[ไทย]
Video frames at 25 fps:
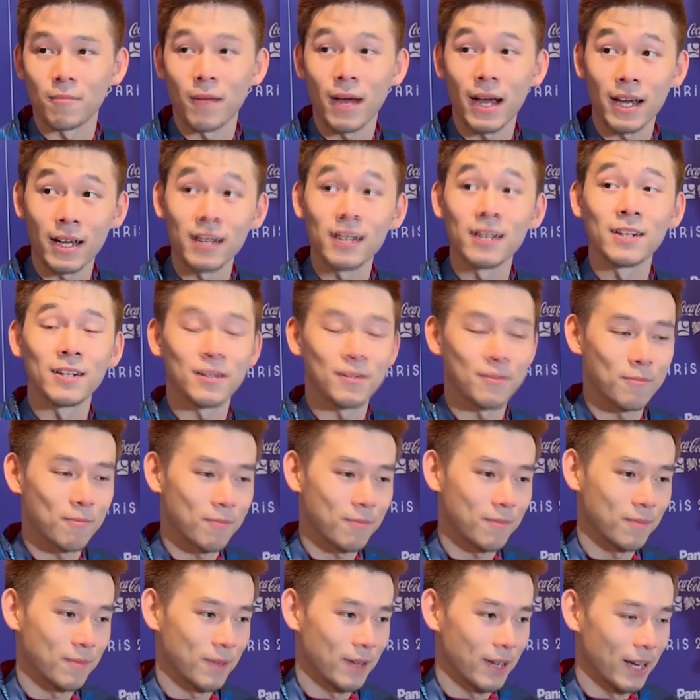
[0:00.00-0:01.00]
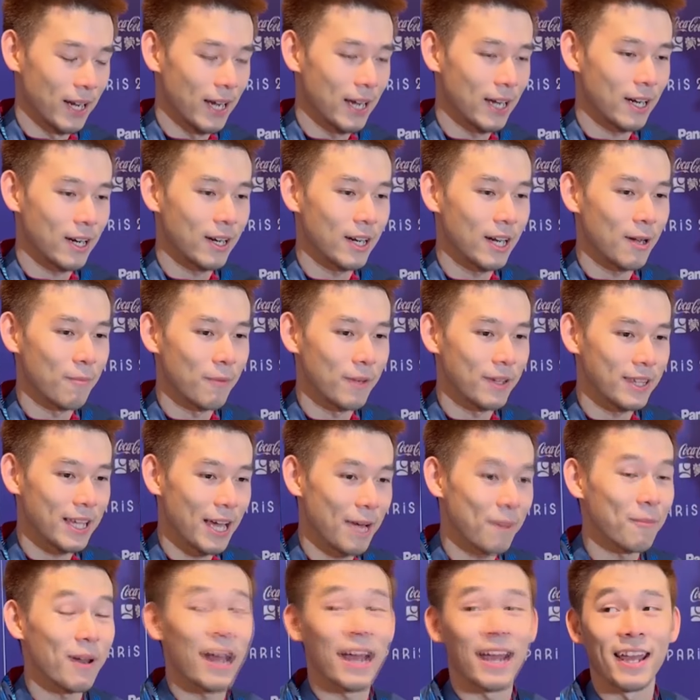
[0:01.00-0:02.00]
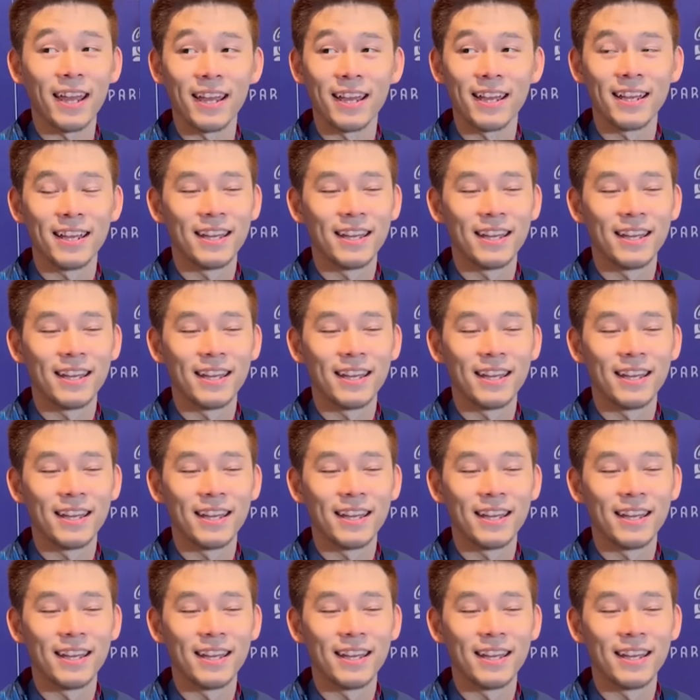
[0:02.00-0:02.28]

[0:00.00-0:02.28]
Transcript: มากขึ้นนะฮะก็ทำให้แต้มไหล